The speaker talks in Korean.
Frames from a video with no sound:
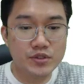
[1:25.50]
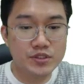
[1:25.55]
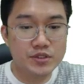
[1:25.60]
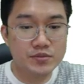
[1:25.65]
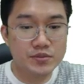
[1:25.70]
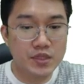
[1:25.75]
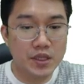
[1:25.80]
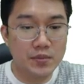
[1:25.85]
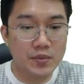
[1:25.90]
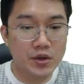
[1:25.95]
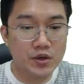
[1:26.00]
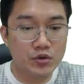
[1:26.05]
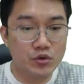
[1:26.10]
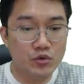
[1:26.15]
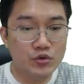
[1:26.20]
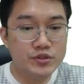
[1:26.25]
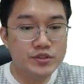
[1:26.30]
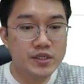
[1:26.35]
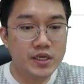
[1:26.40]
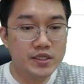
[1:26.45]
있습니다. 바로
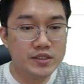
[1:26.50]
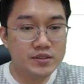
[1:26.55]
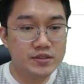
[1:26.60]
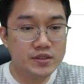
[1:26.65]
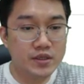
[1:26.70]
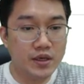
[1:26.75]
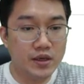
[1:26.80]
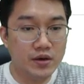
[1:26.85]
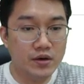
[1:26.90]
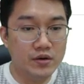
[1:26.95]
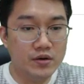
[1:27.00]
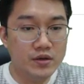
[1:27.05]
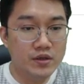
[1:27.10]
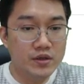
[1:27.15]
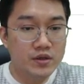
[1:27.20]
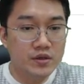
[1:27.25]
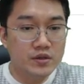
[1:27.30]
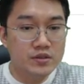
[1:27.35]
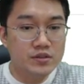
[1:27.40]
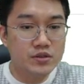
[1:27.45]
요 사이트예요.
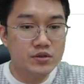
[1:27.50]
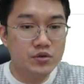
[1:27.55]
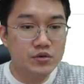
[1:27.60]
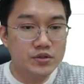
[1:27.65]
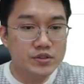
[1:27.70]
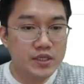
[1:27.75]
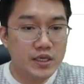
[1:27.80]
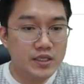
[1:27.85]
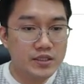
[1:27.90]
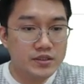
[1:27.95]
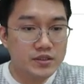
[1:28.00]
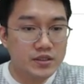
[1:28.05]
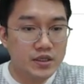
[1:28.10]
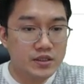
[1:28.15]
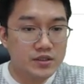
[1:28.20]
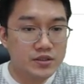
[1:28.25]
그래서 요 사이트